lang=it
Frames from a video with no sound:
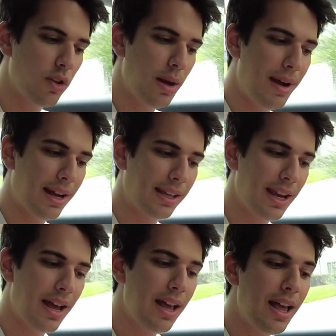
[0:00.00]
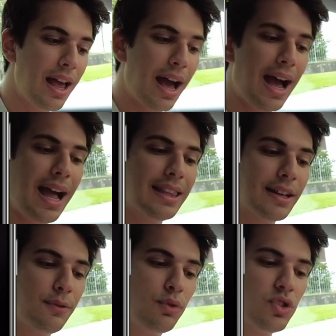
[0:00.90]
con la macchina.
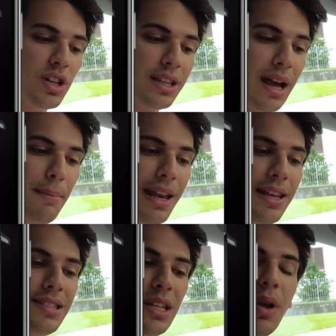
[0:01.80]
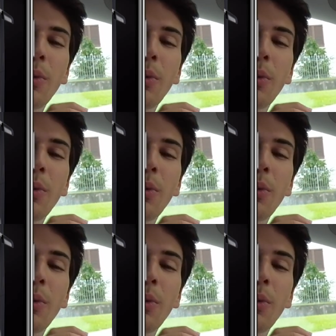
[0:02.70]
Altra funzionalità bellissima